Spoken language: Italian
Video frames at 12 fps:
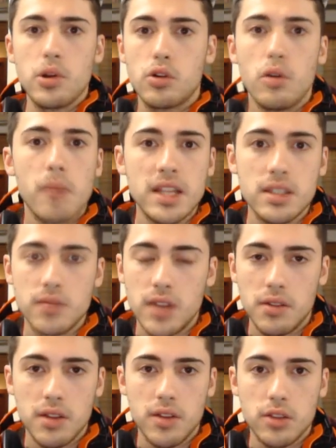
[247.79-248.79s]
il competitive
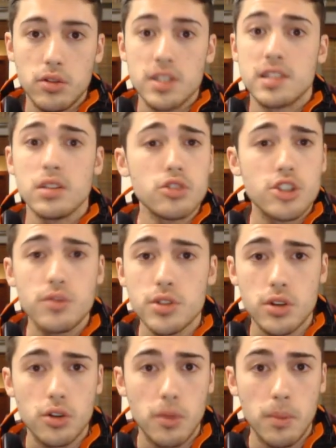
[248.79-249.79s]
l'avrei fatto lì se non ci
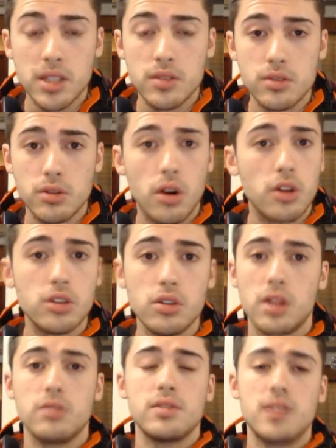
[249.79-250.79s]
fosse il competitive su COD io
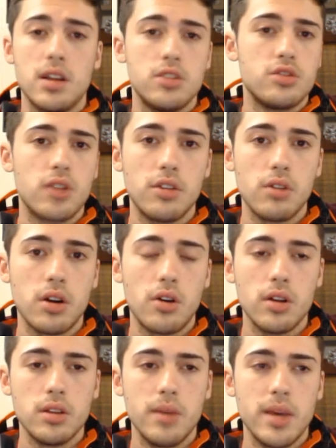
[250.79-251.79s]
ora non starei giocando a
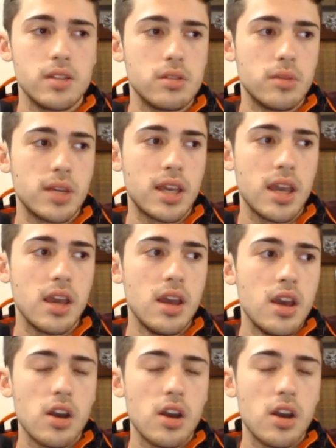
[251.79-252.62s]
COD penso perché